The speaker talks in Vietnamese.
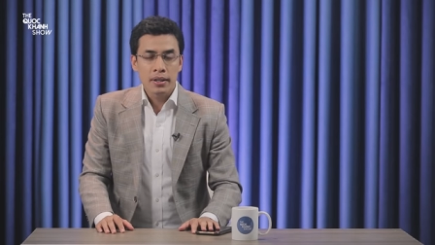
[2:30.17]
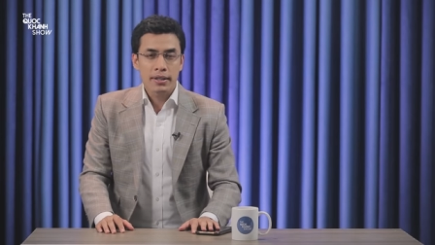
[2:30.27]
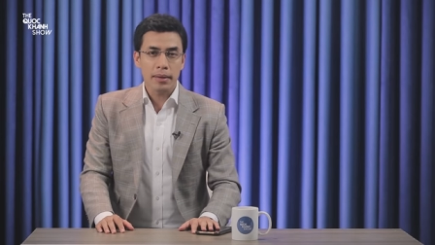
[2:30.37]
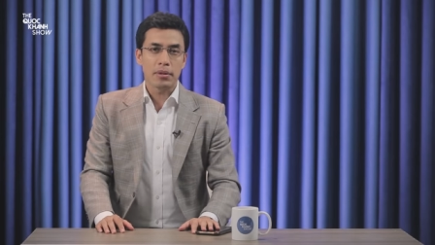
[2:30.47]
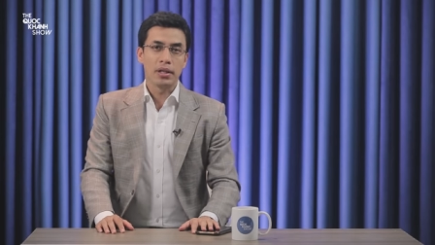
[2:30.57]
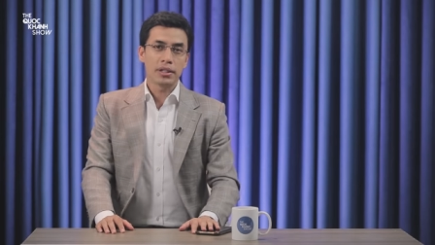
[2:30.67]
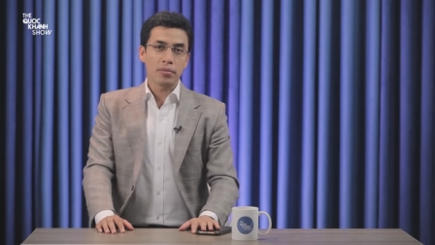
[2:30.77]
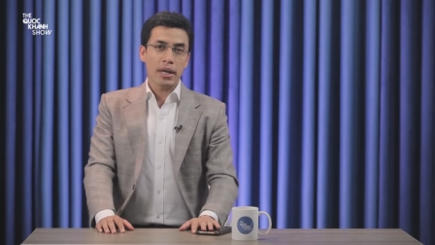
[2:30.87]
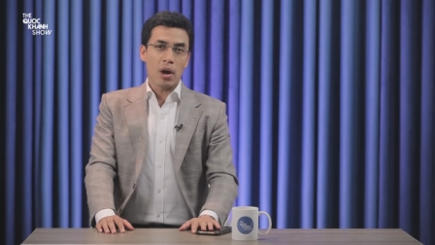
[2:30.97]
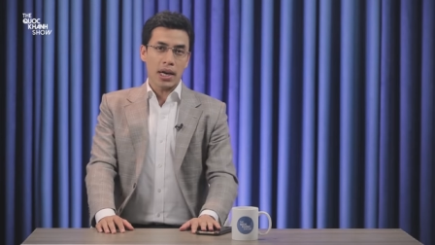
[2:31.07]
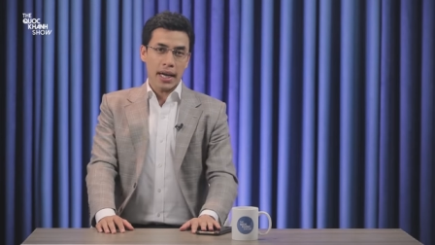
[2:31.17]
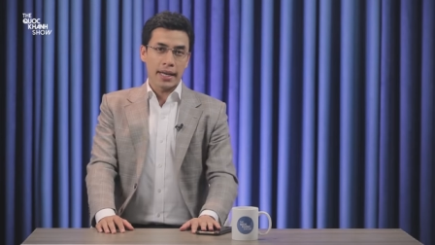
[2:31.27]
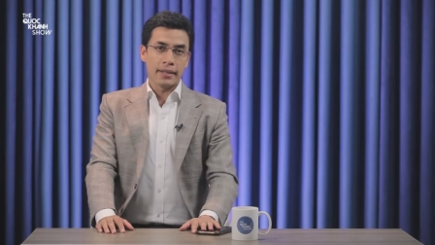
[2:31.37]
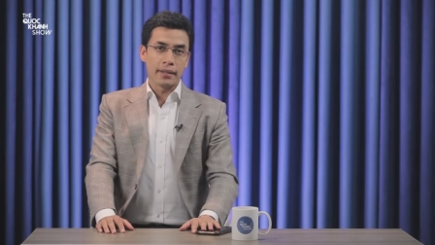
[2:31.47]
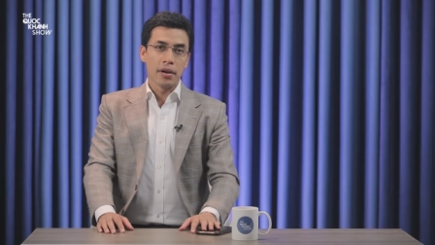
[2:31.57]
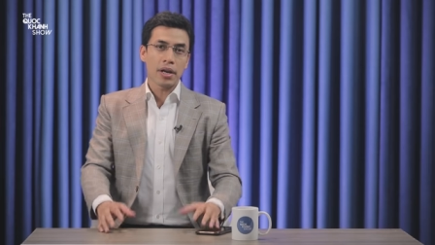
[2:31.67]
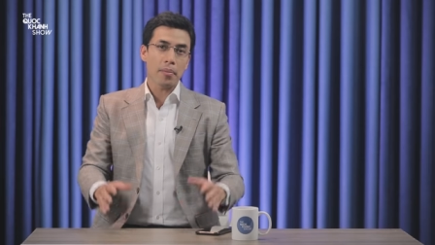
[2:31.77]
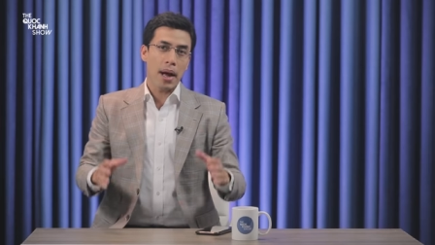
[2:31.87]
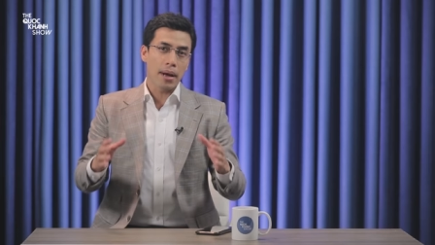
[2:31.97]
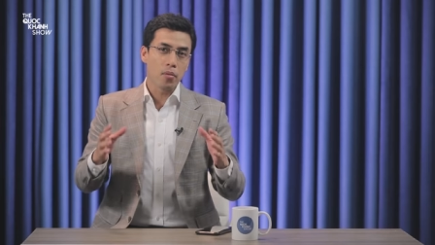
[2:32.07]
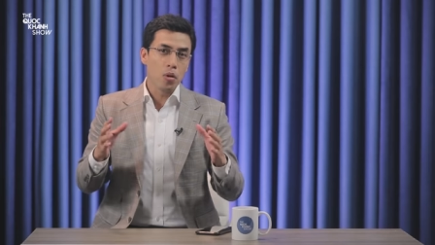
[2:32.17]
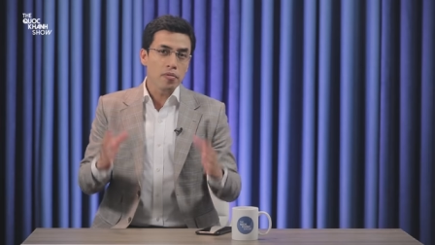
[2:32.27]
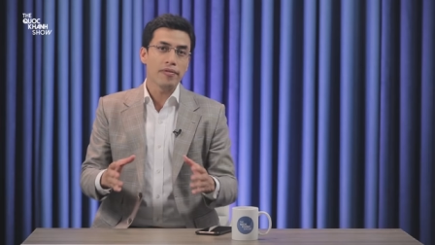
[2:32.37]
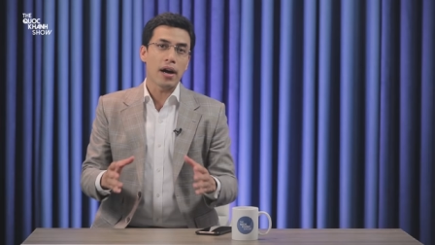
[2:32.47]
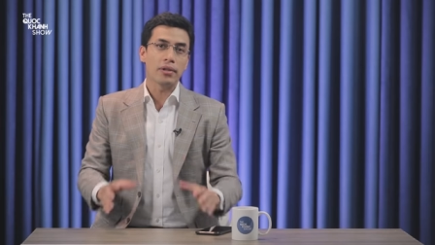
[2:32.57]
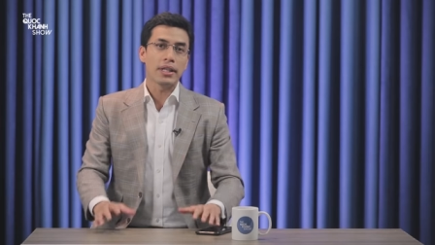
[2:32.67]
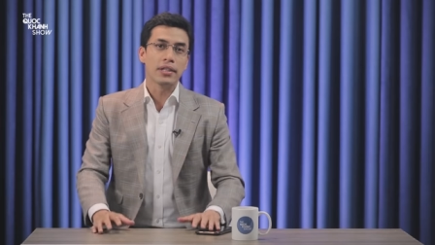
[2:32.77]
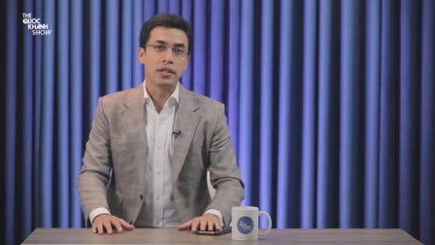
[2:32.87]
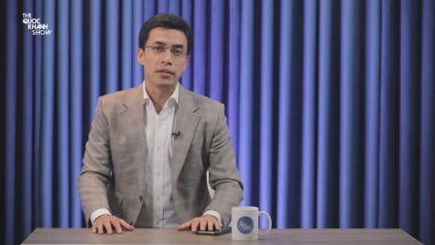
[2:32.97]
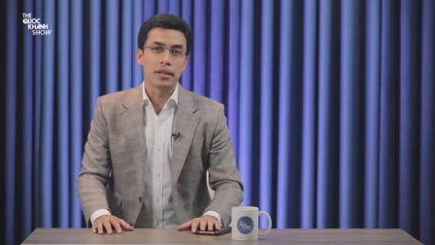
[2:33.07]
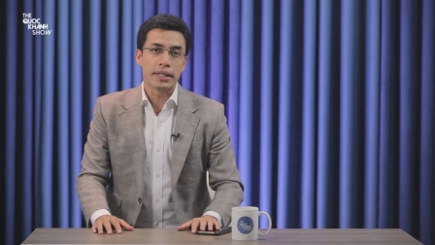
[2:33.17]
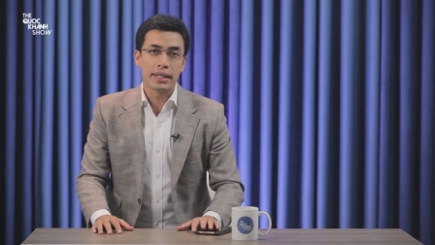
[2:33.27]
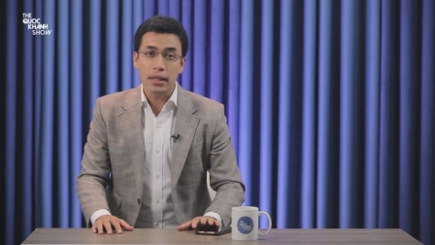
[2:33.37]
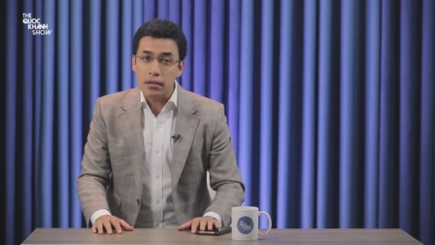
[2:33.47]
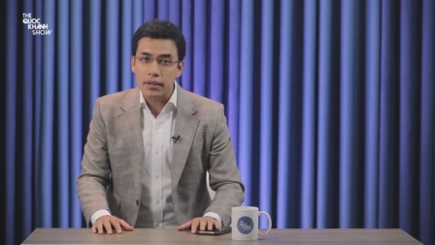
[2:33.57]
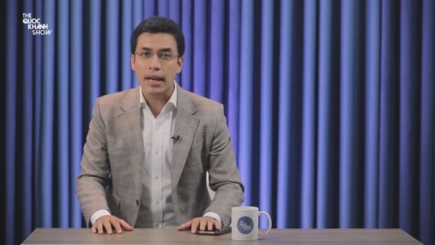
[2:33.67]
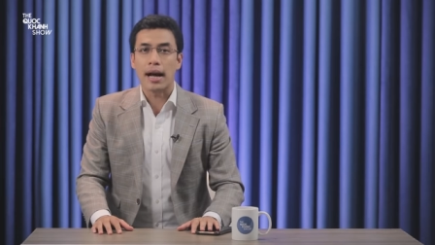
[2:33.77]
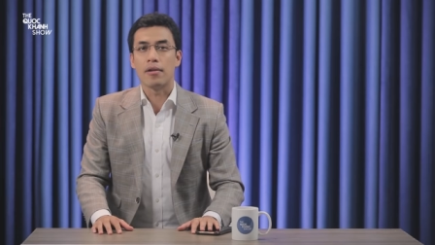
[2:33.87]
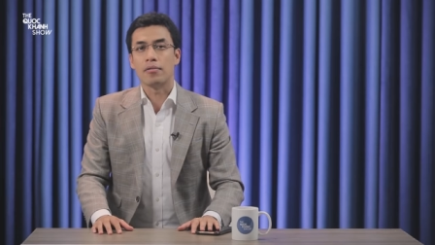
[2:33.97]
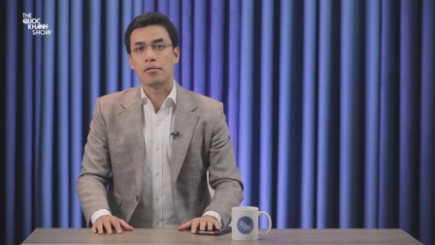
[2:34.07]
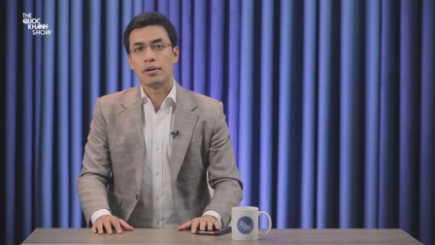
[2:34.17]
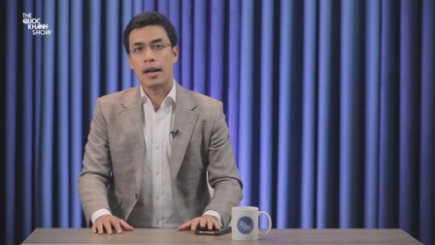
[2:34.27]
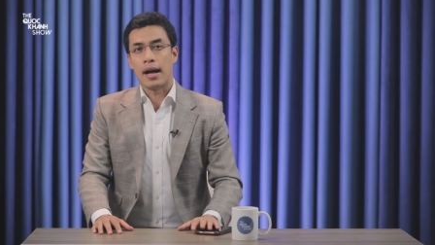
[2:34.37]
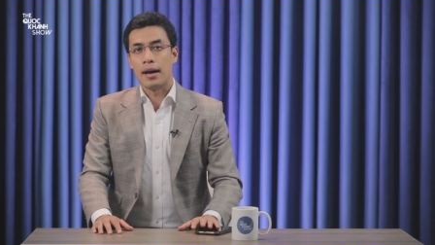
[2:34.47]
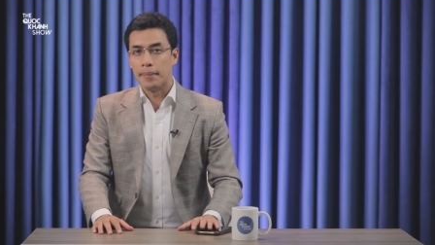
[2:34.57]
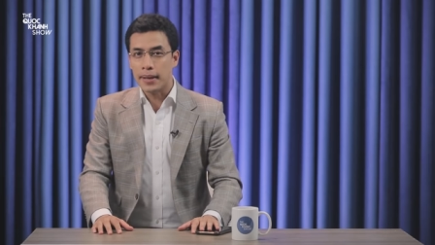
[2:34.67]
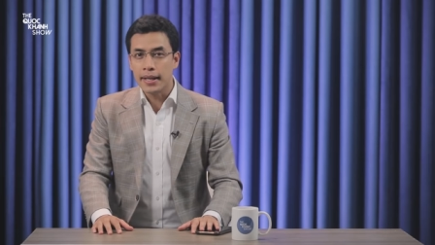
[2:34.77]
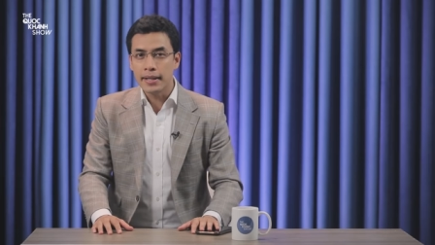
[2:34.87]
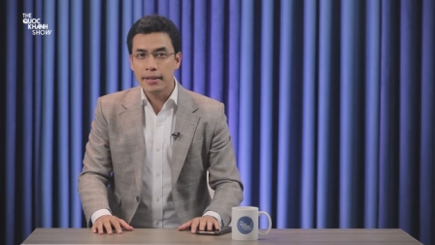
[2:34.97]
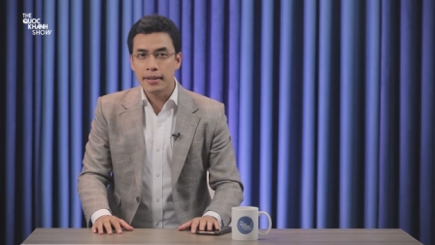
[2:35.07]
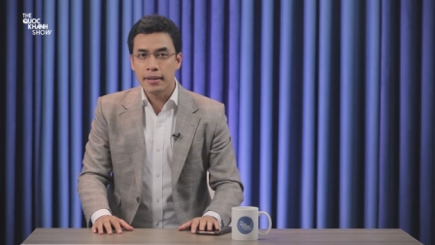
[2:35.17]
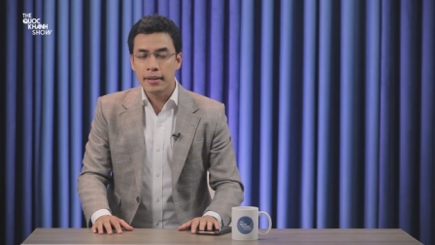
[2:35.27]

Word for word: Xem thử trong giai đoạn này, nếu các bạn muốn vào thị trường thì chiến lược nào là hợp lý?